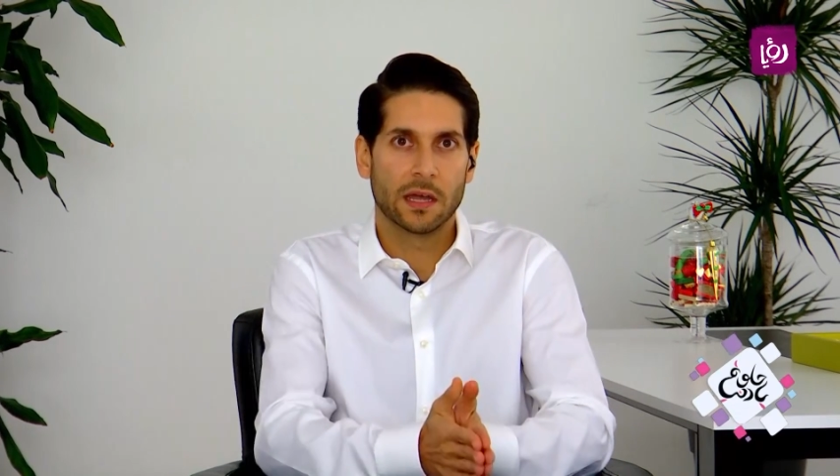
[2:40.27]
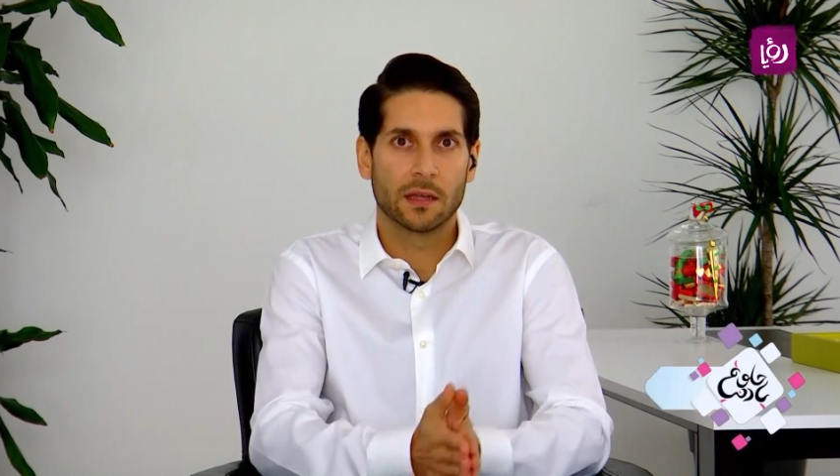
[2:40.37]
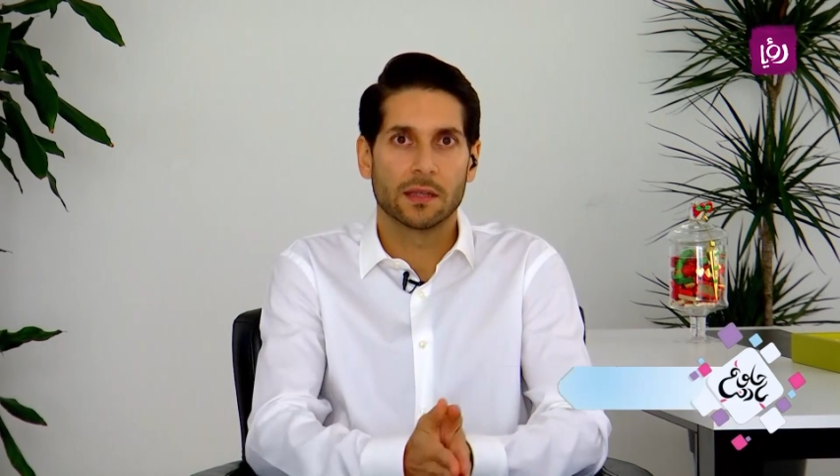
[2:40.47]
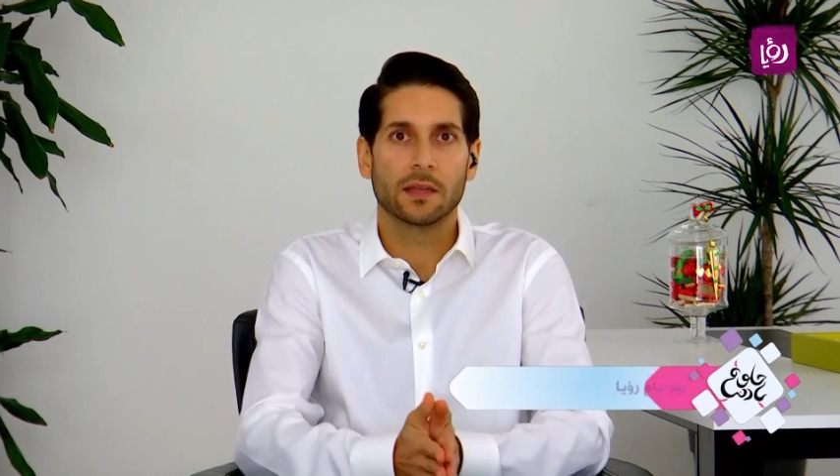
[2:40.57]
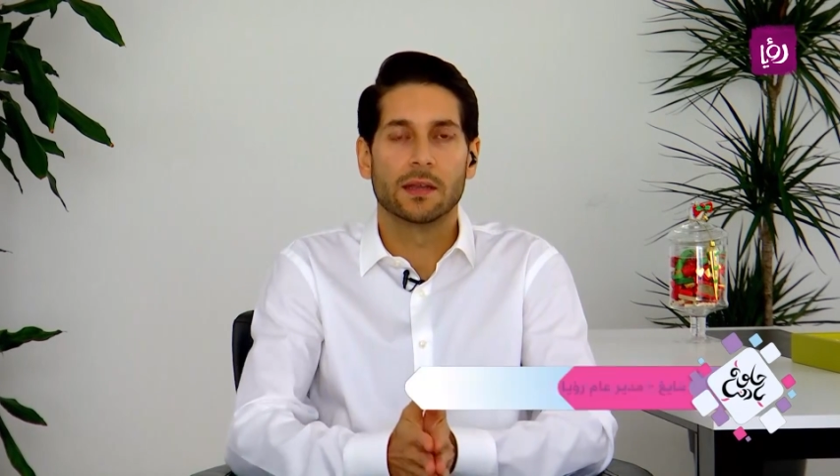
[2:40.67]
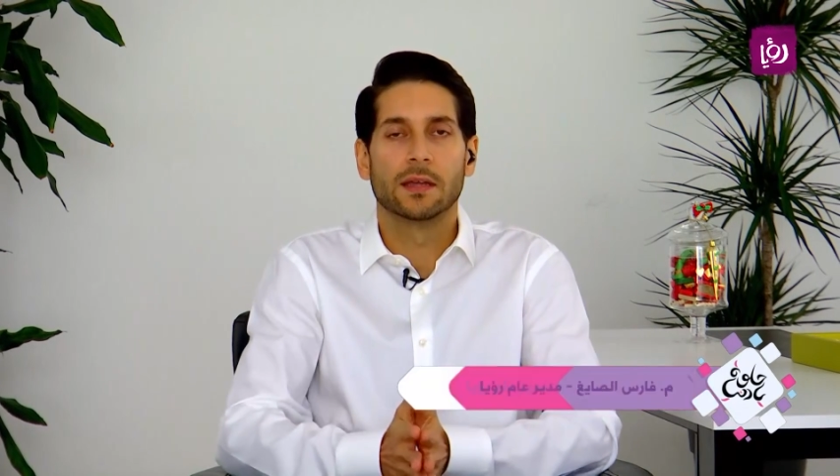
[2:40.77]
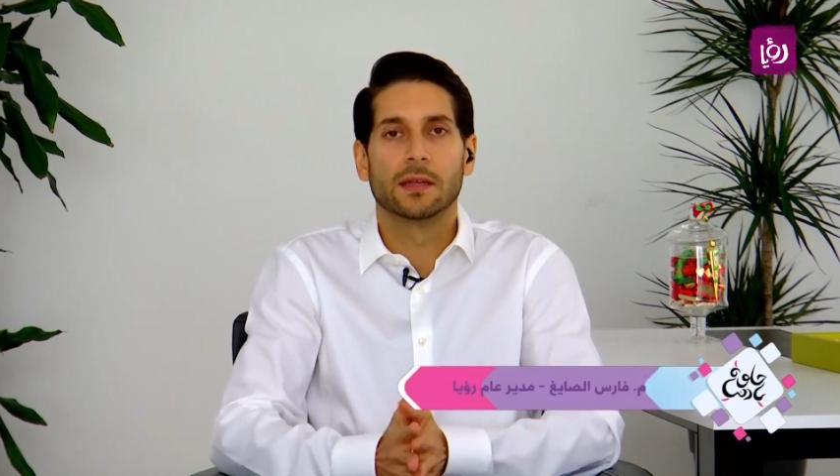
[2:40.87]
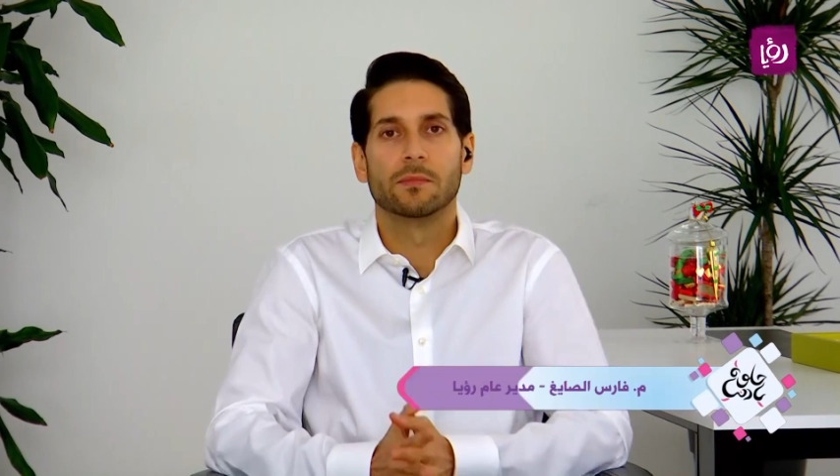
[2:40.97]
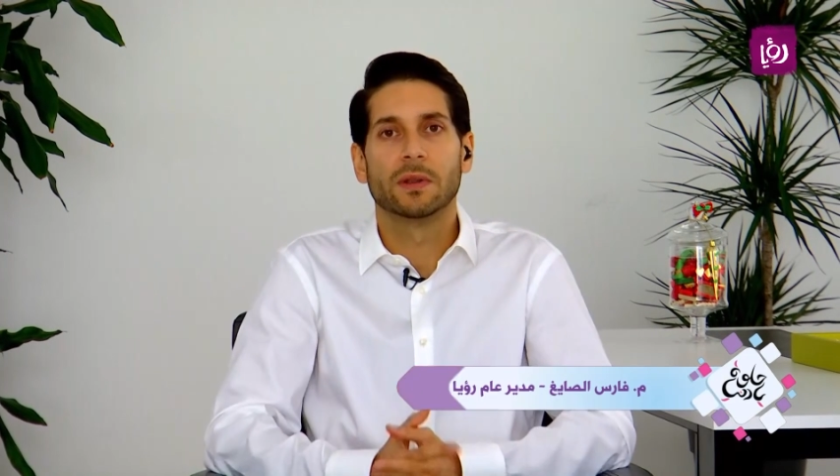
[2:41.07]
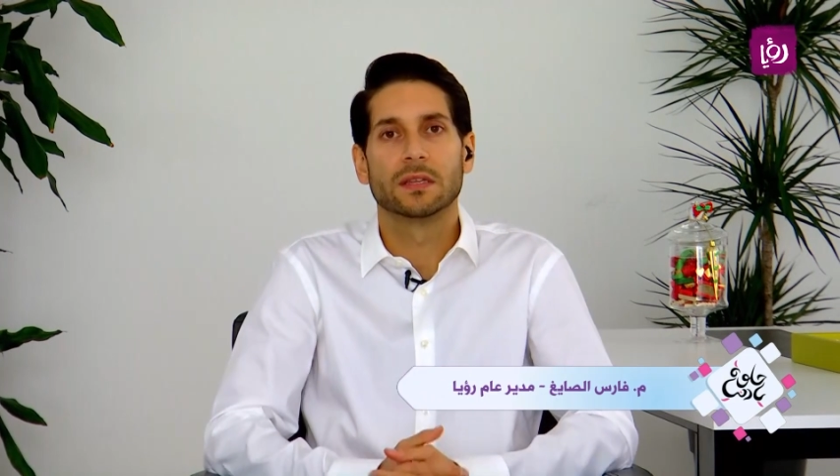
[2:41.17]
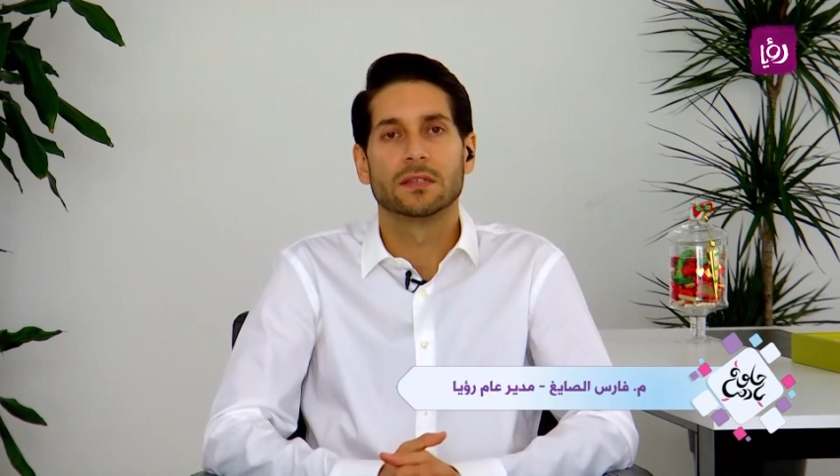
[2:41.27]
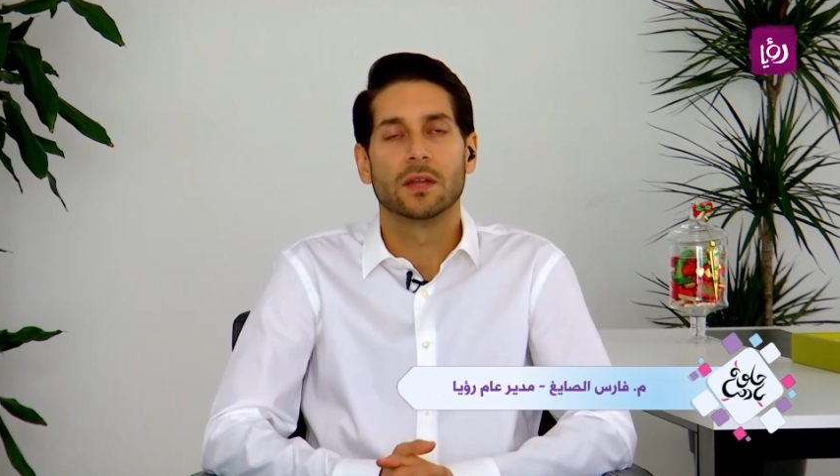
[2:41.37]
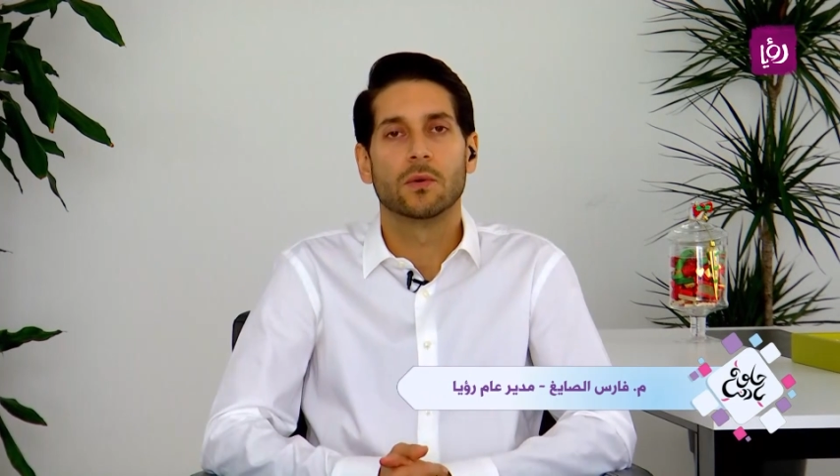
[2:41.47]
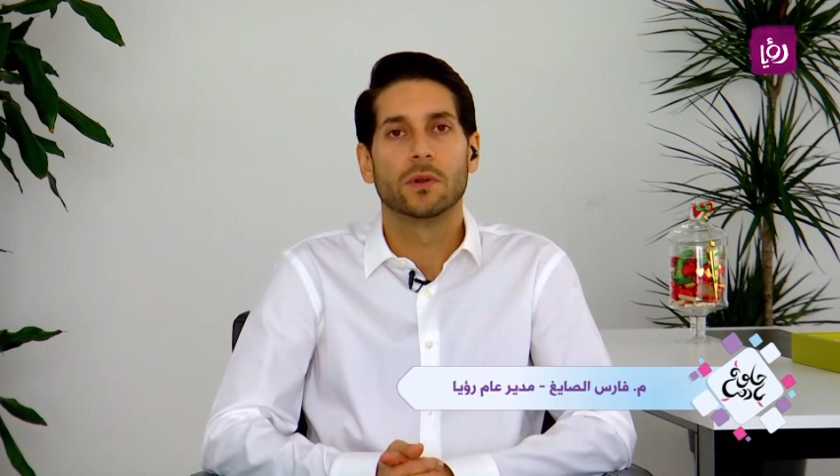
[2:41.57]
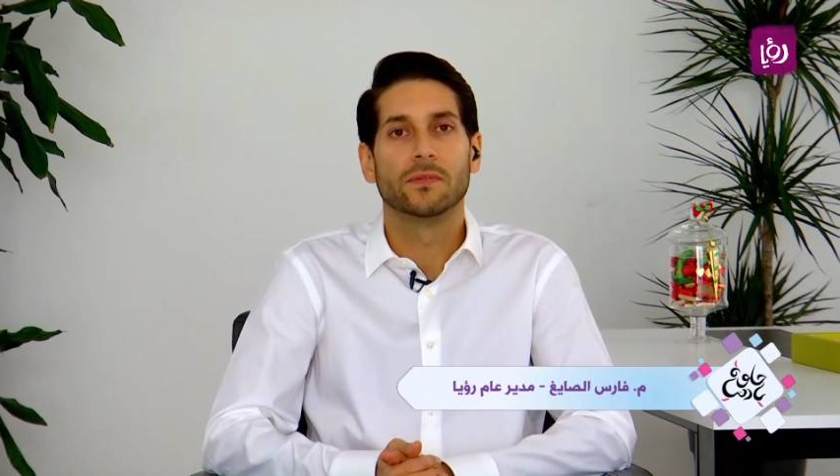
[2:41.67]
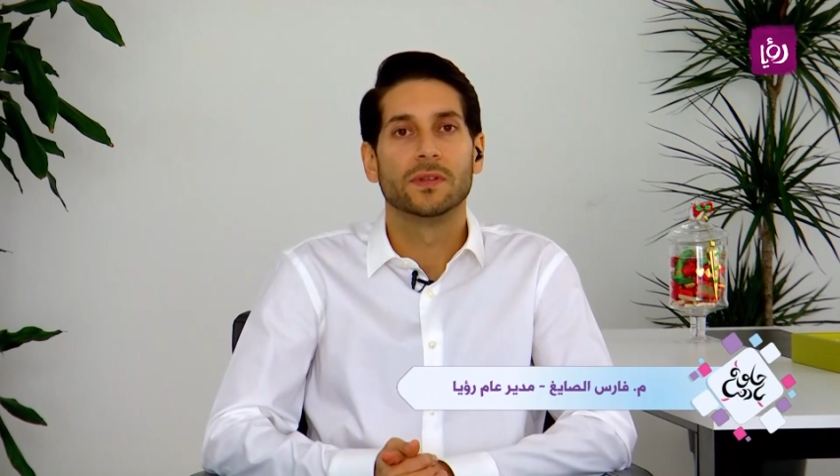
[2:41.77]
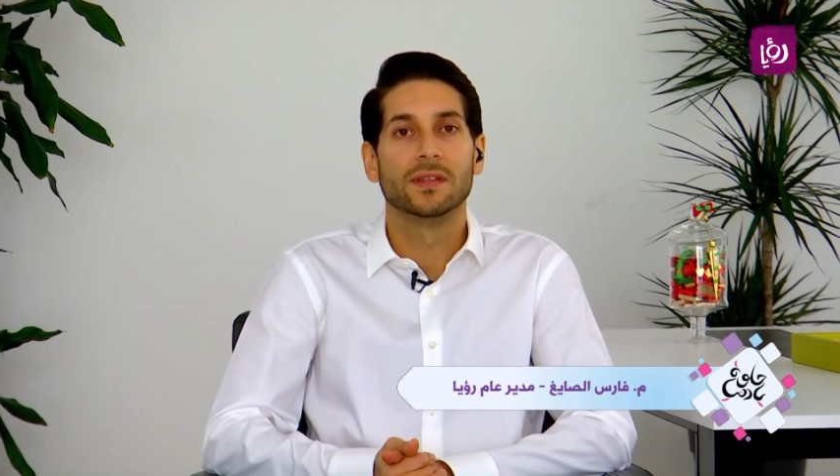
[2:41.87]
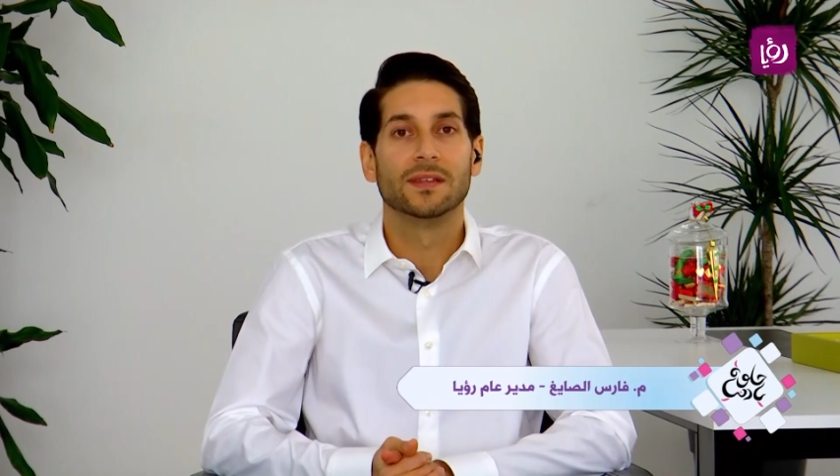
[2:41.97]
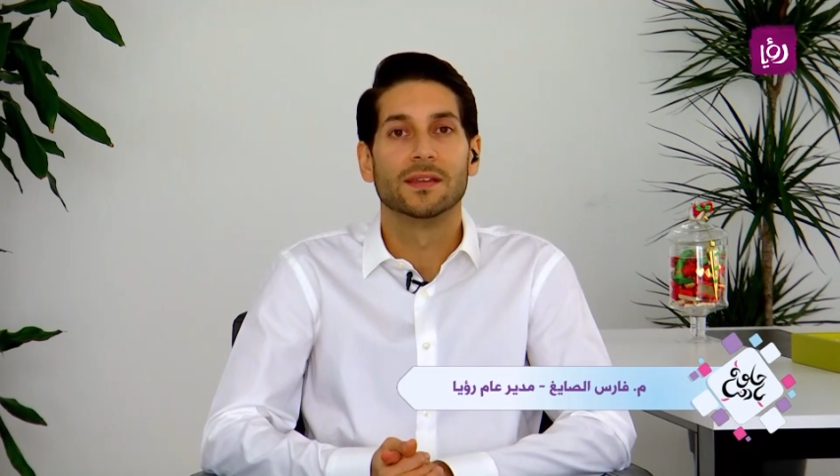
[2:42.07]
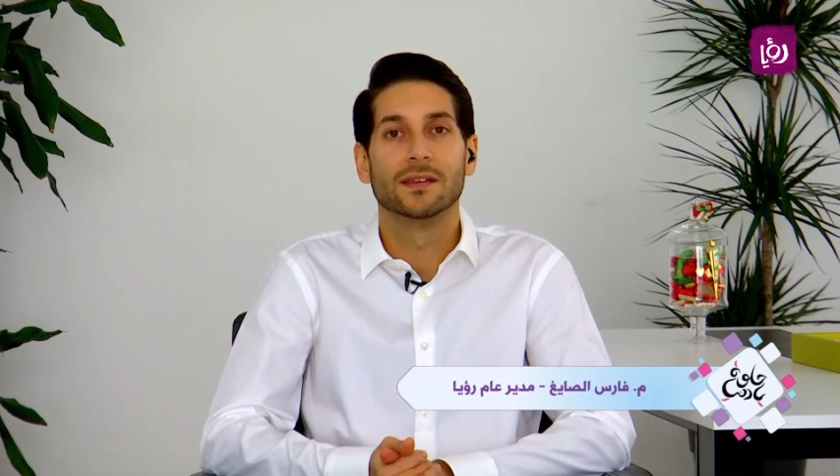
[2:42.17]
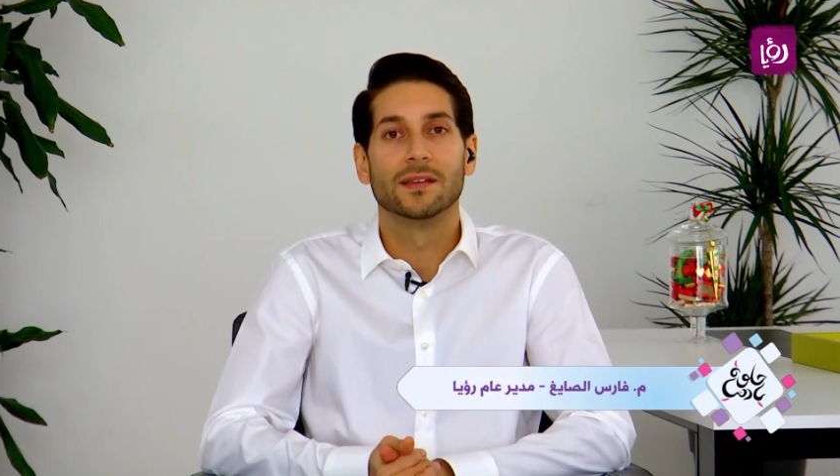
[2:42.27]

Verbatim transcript: حققنا المركز الاول في